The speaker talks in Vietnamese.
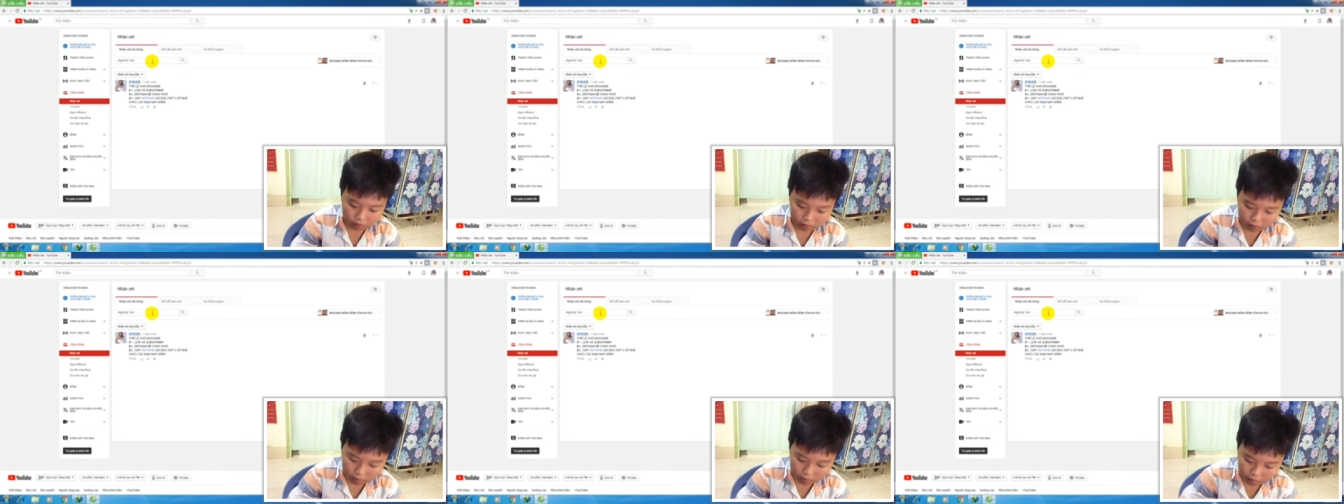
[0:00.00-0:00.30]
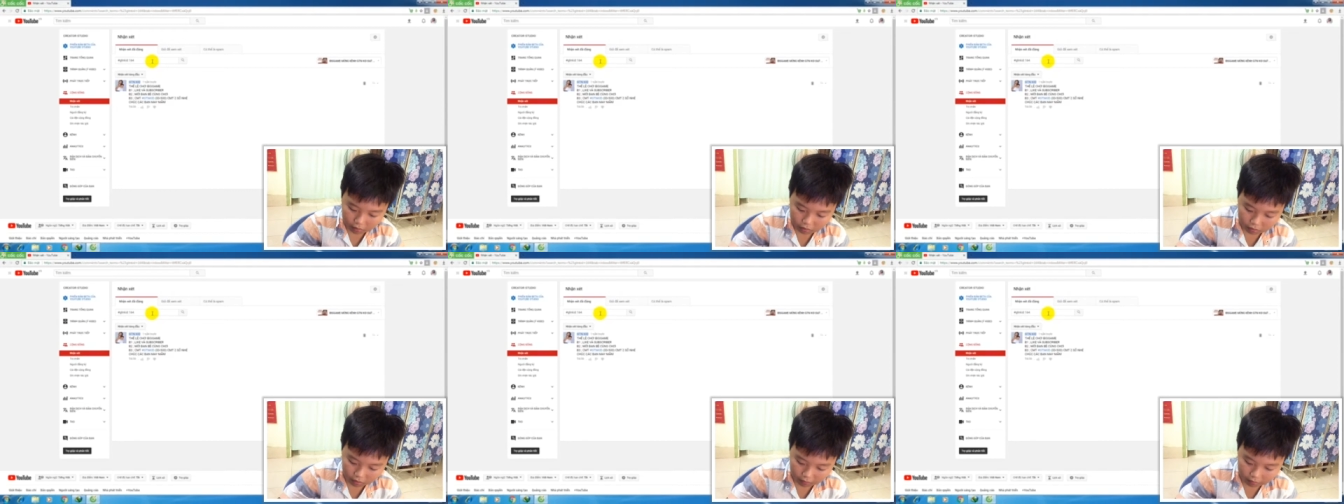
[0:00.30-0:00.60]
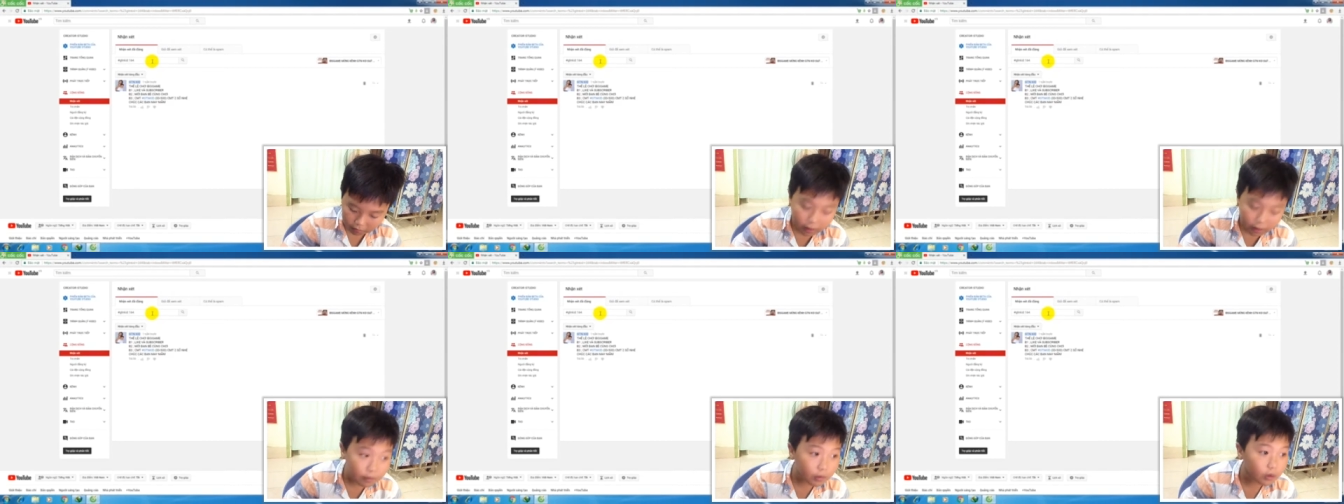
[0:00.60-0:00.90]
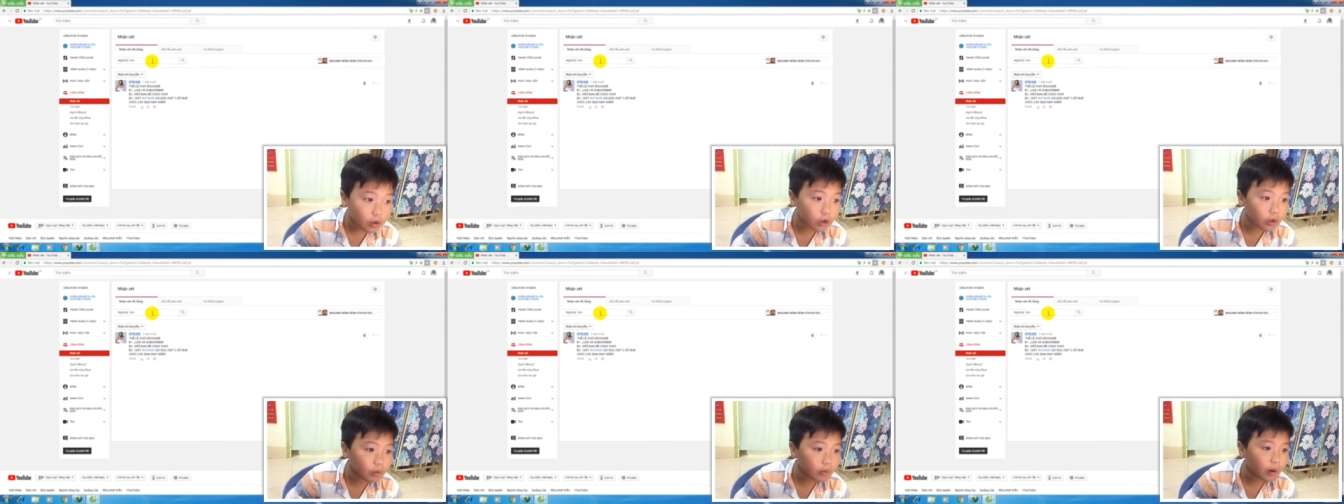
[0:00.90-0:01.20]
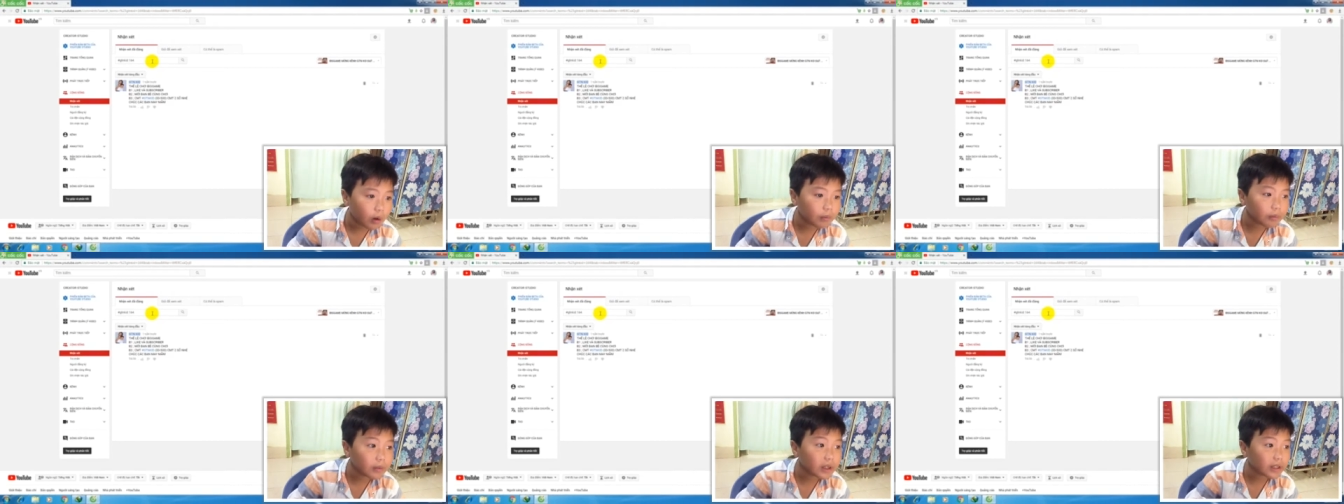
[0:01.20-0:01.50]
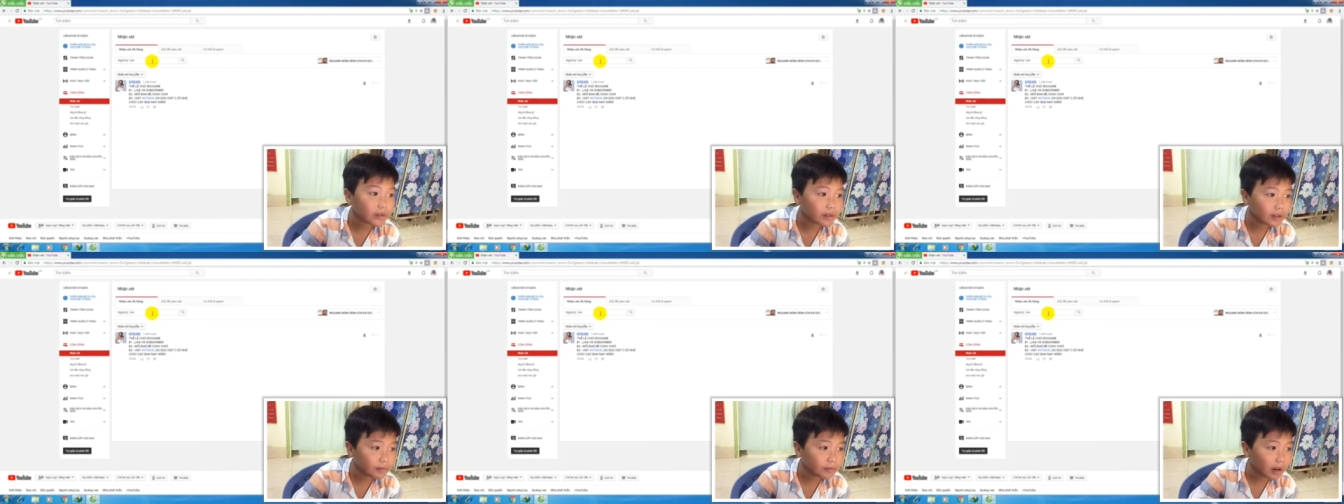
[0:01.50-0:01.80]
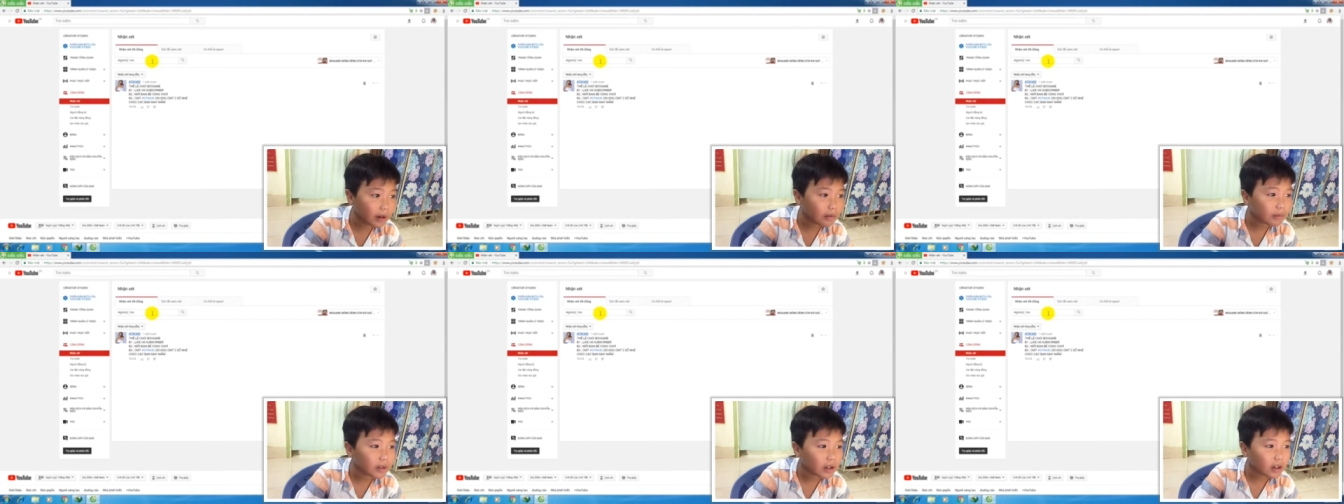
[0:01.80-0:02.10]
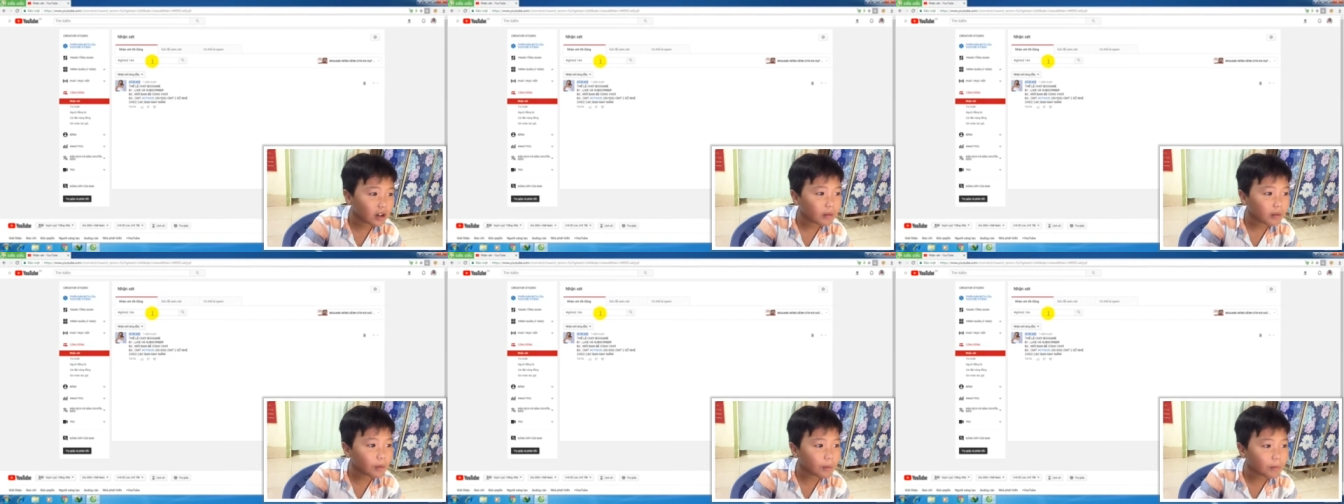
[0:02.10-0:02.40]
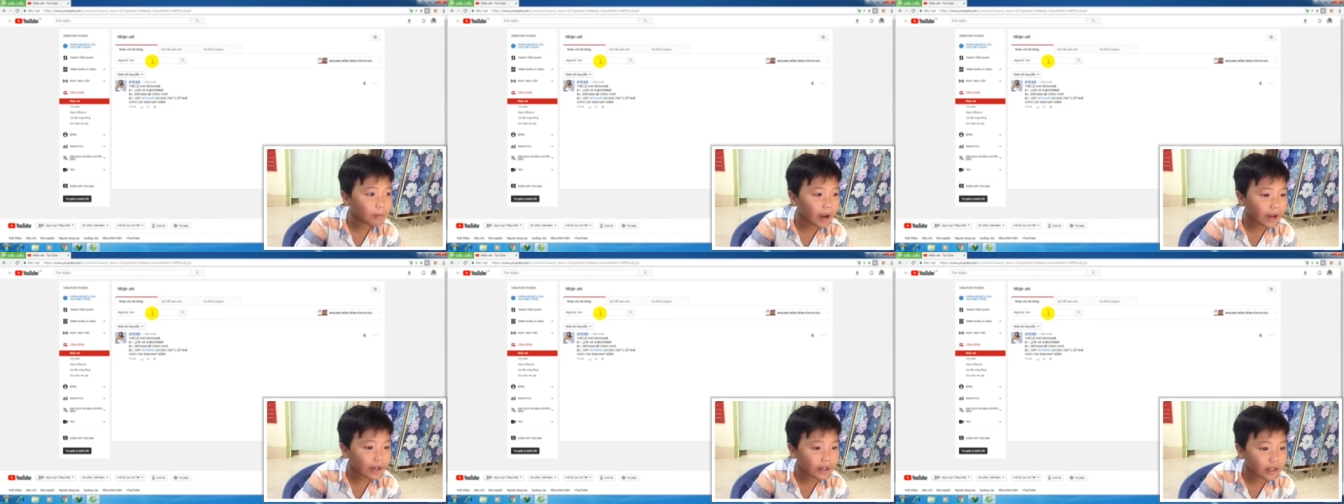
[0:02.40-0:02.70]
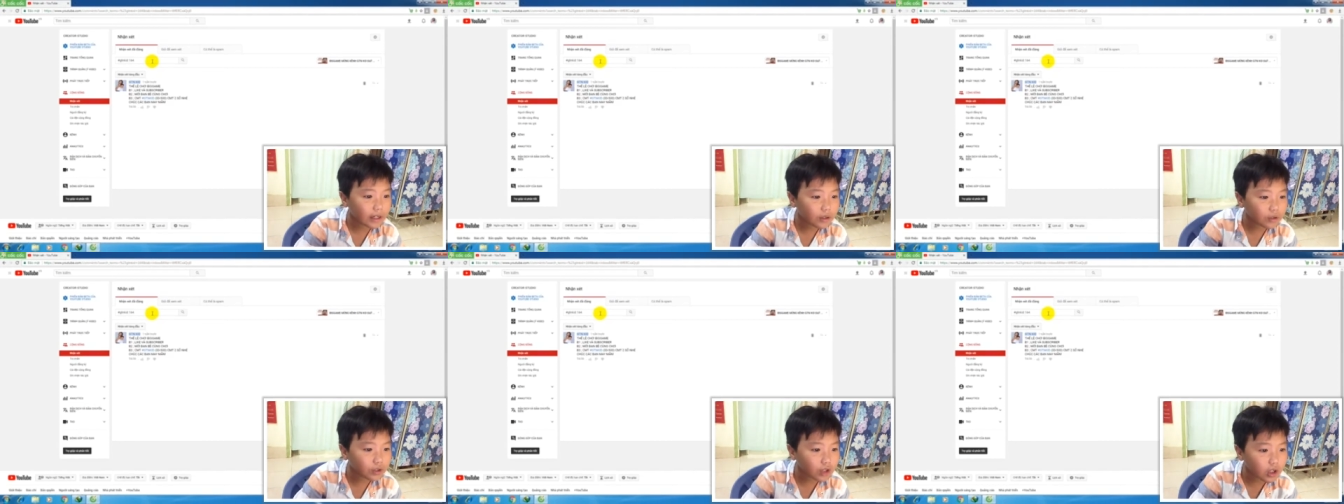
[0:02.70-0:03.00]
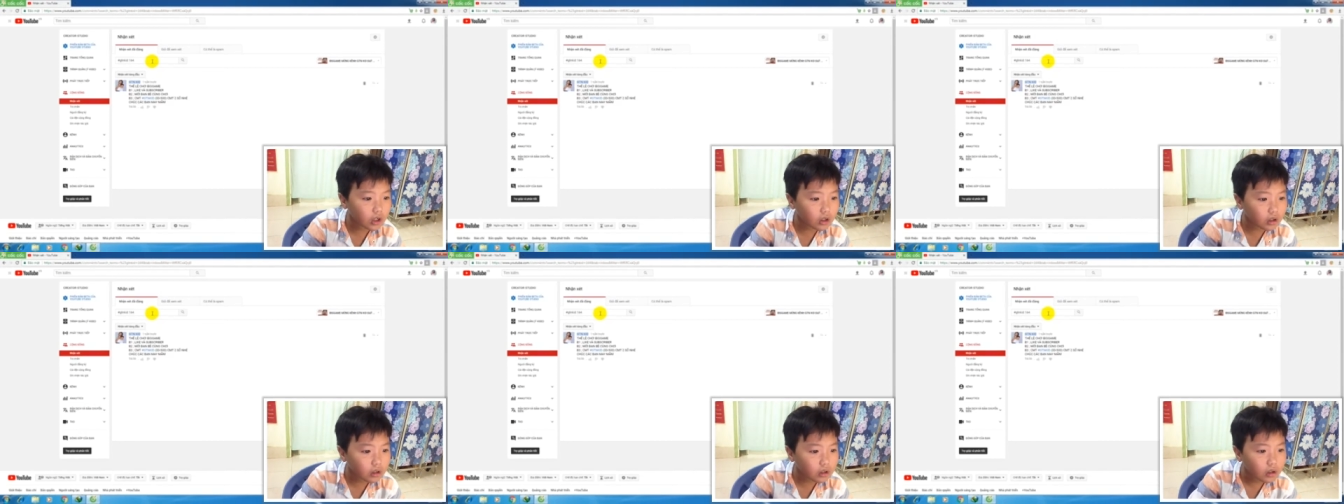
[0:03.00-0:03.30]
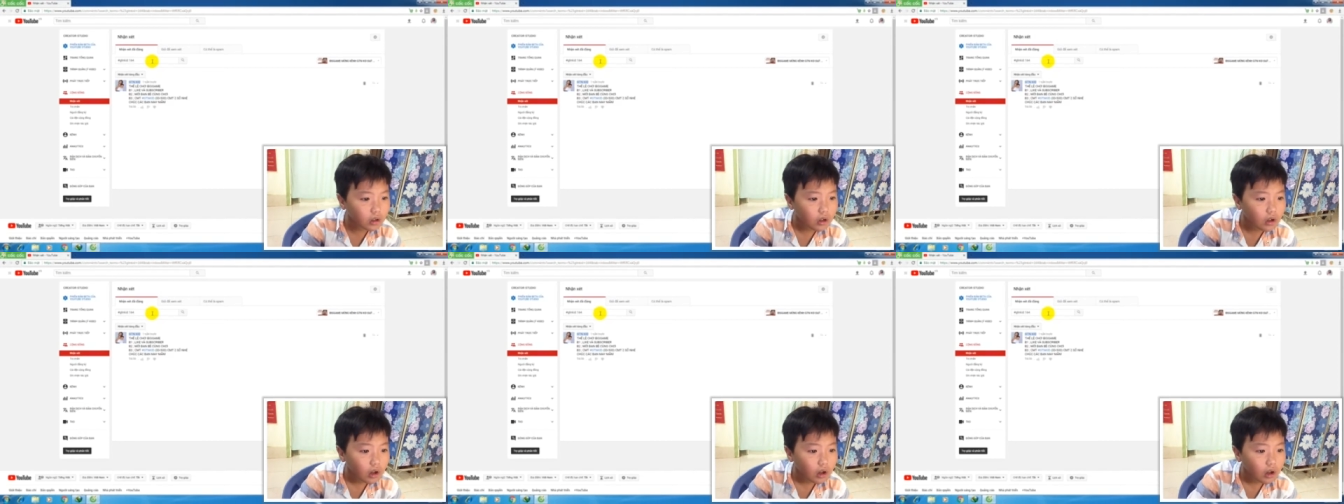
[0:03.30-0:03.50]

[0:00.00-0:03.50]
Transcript: 420 cũng không mình mong là có một bạn nào chứ